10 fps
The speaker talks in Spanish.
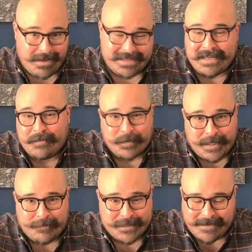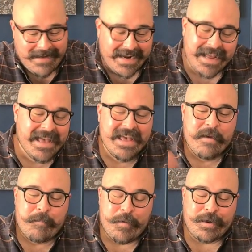así lo podríamos llamar,
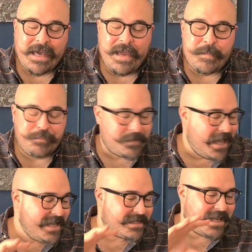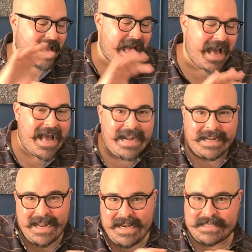porque es
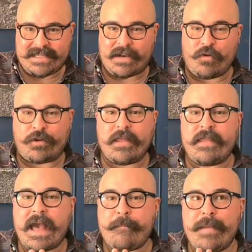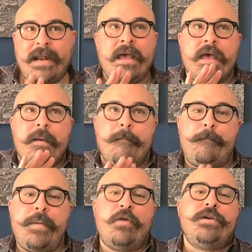agarrar este acorde de ámbar
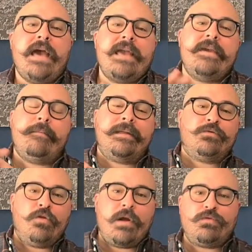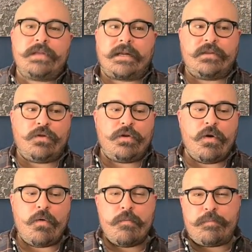pero ya llevándolo a un
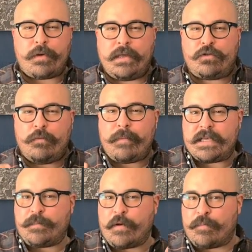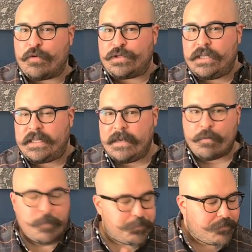territorio un poquito más
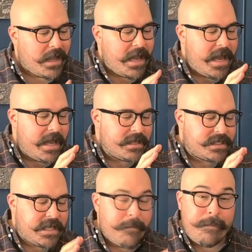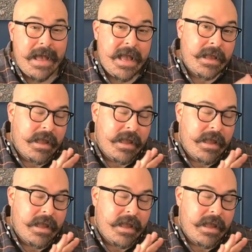propositivo, eh, se va